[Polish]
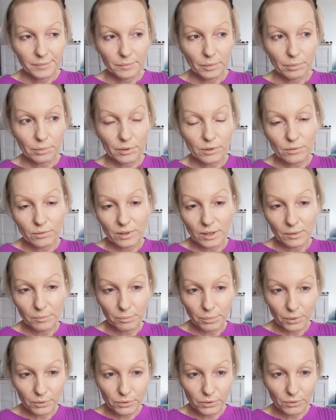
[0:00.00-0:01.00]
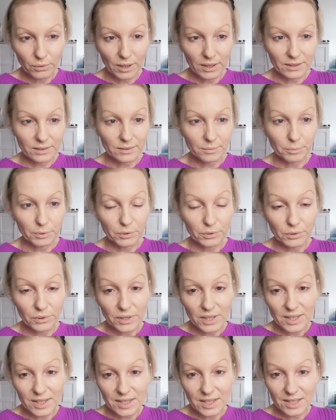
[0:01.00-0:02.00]
po prostu ten podkład pod
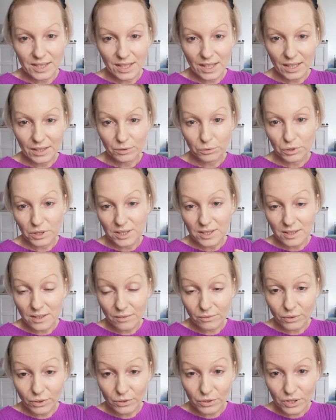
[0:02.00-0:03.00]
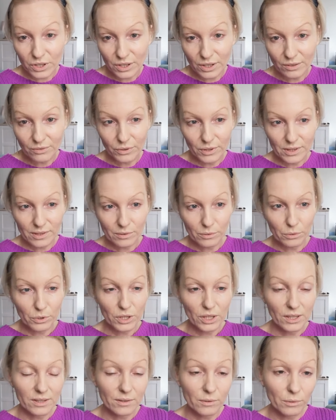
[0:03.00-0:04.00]
koniec dnia już jest niewidoczny na Twojej
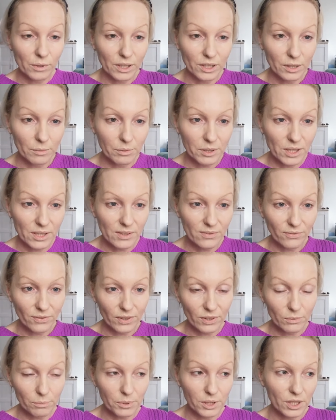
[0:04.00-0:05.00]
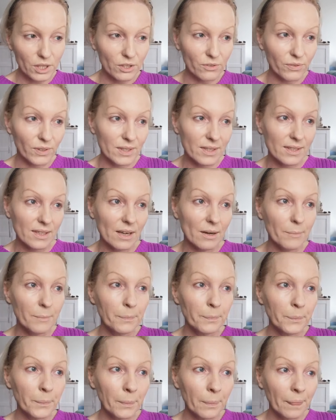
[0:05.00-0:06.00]
skórze, skóra się prześwieca,
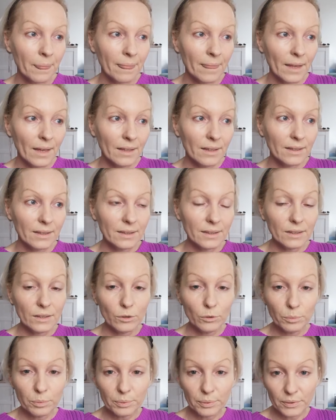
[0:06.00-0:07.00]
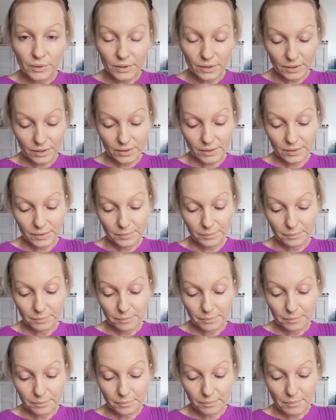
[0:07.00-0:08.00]
E, lub e,
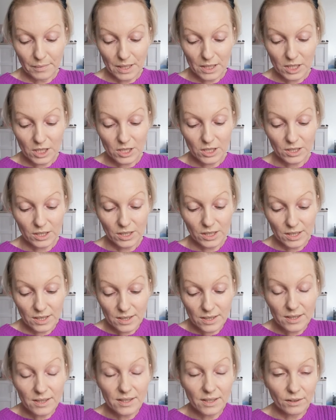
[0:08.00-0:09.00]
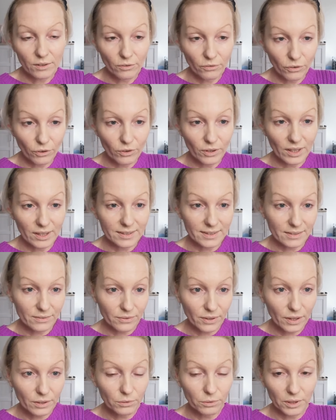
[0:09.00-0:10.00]
masz, nie jesteś zadowolona z
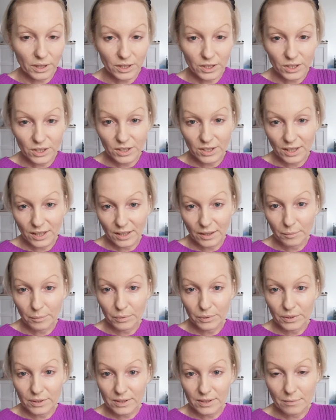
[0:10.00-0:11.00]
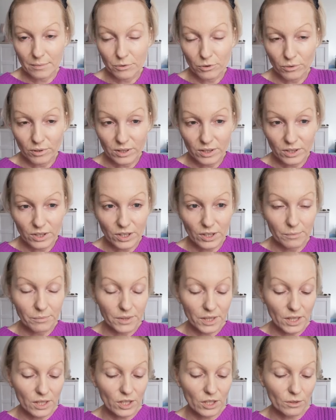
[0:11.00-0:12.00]
efektu, jaki ci daje, bo na przykład
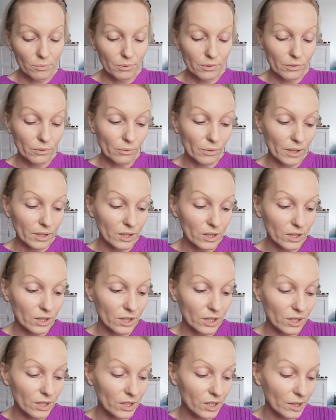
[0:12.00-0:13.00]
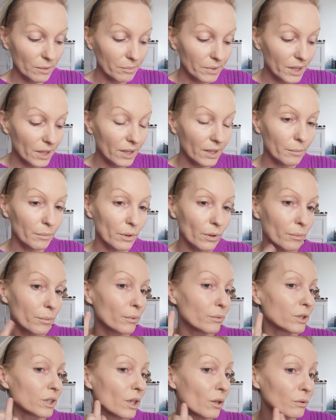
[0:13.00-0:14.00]
ciemniejszy, bo skóra ci ciemnieje, bo
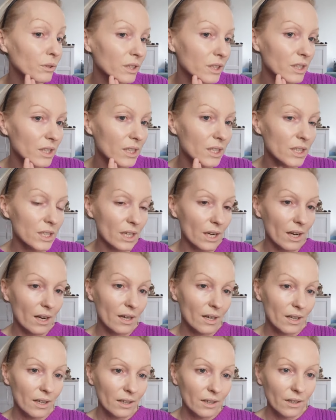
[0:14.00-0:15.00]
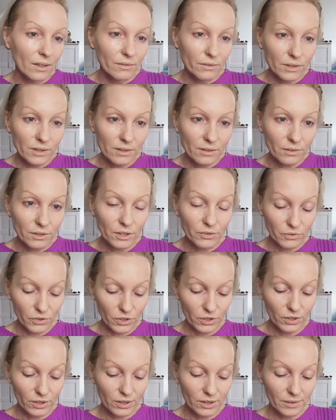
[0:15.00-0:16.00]
robią się odcięcia. Wszystko
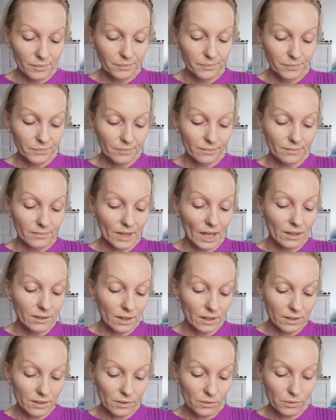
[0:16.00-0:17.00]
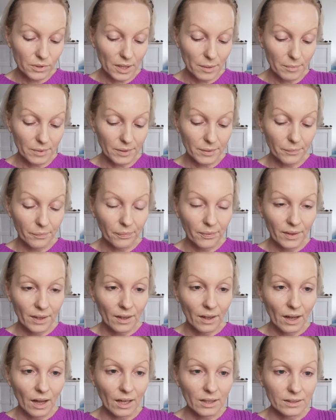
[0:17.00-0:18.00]
dziewczyny mm, analizujemy,
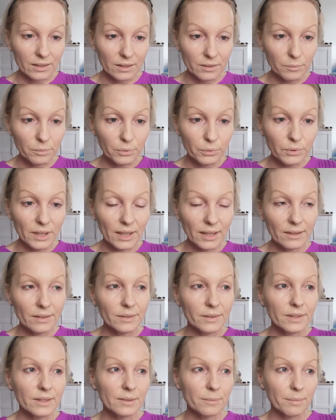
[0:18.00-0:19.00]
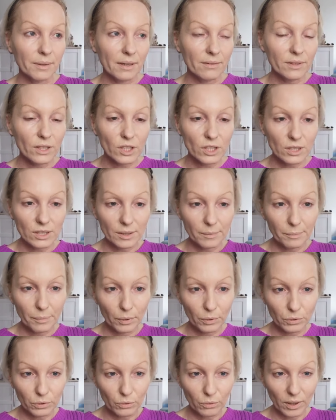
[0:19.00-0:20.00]
a ten puder sprawia, że
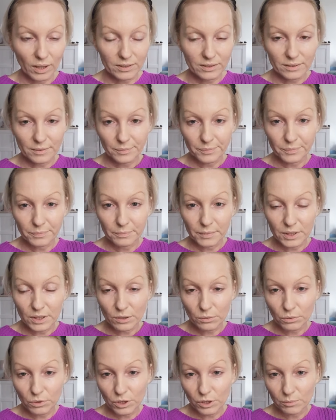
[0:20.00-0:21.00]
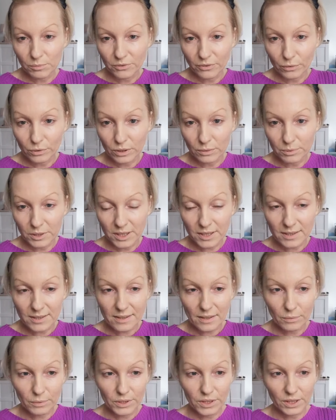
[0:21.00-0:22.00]
podkład będzie utrzymywał się przez
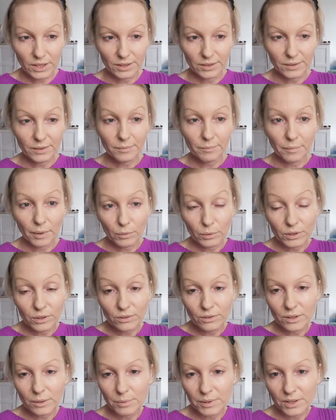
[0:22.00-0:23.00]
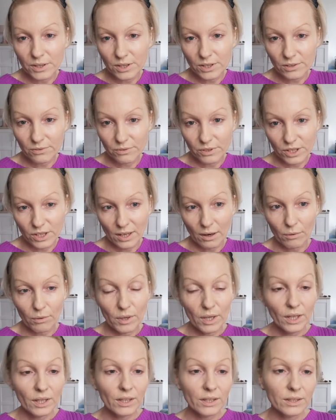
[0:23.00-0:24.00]
cały dzień, mało tego nie będzie się wycierał,
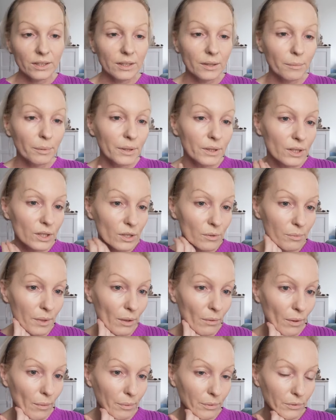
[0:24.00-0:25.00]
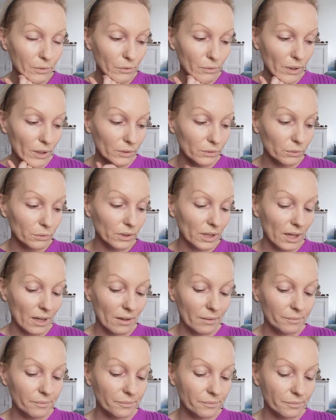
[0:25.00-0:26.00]
nie będziesz miała podkładu
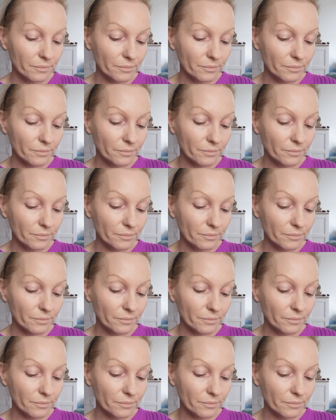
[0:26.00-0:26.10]
na,